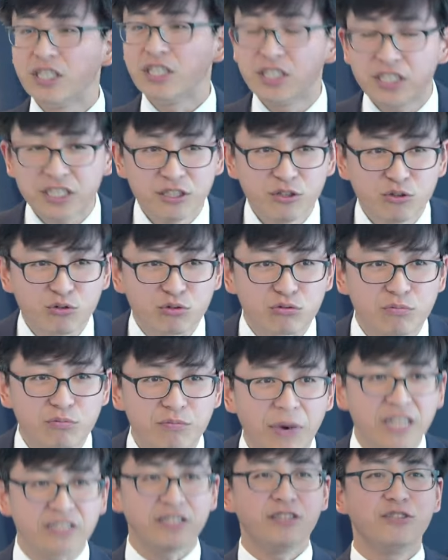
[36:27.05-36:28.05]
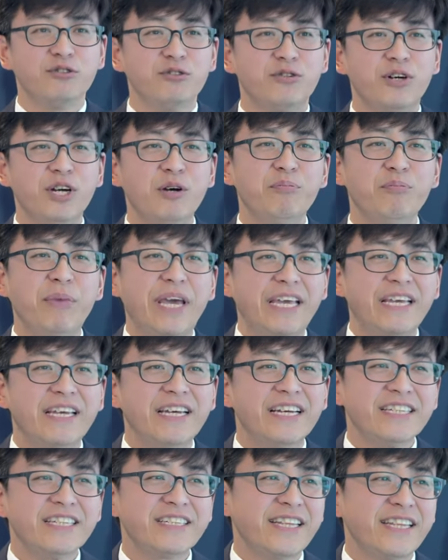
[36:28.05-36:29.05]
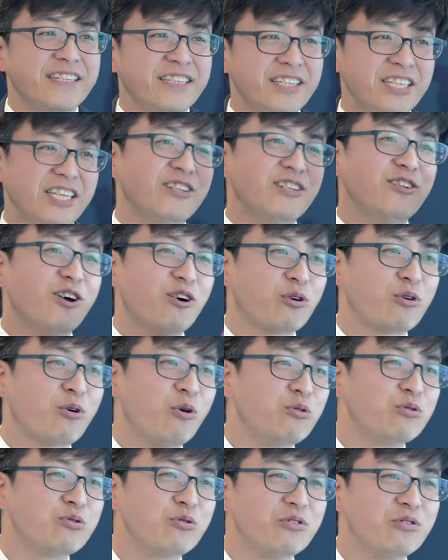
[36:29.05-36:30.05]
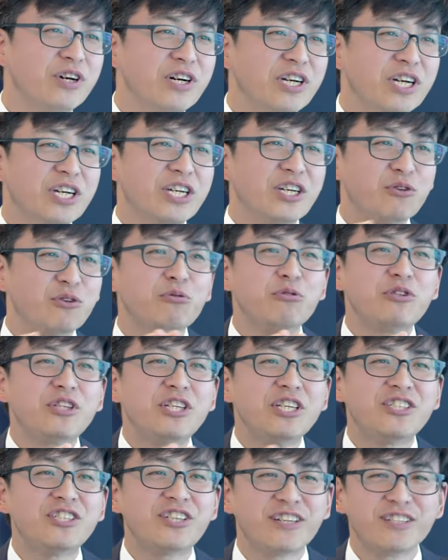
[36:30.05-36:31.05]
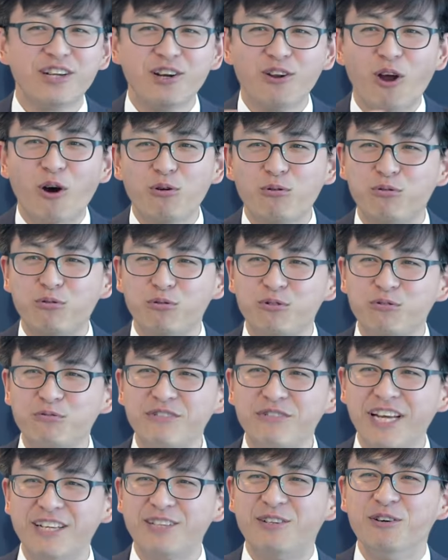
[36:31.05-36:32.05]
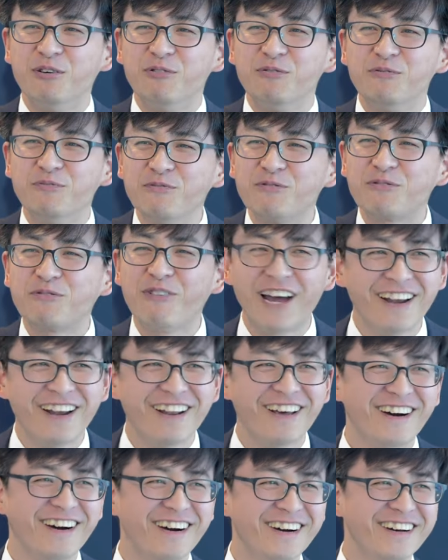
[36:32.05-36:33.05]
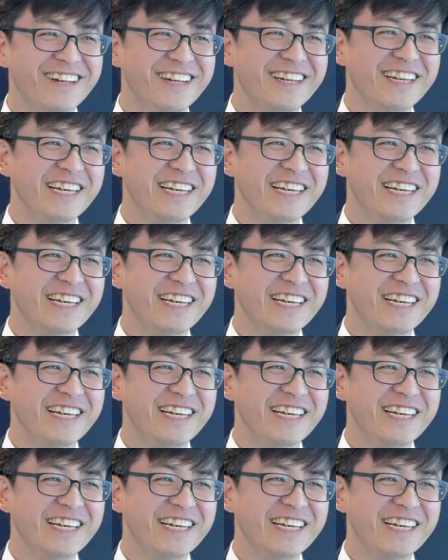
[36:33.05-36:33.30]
一信主，马上就被提到空中了，与地上的劳苦重担都无关了哈。